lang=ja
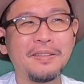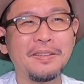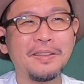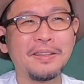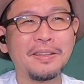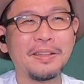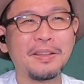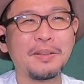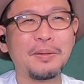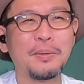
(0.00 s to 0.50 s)
い
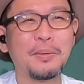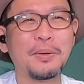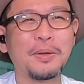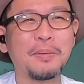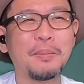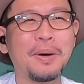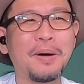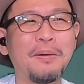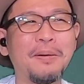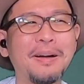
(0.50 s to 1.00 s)
や、だって
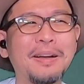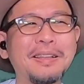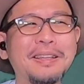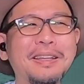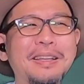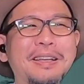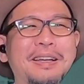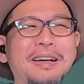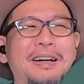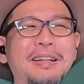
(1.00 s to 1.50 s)
俺、周り
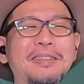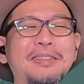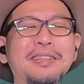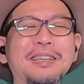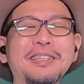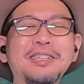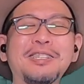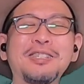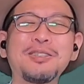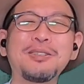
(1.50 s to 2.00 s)
であん
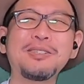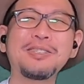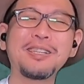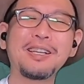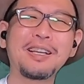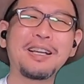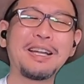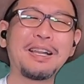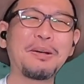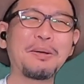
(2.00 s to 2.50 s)
な一緒に
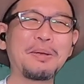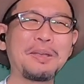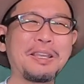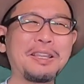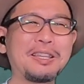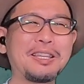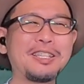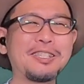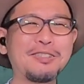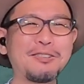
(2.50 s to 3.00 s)
さ、カラオケ
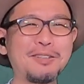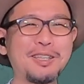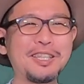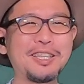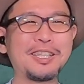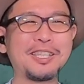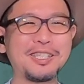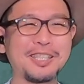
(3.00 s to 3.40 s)
行って座って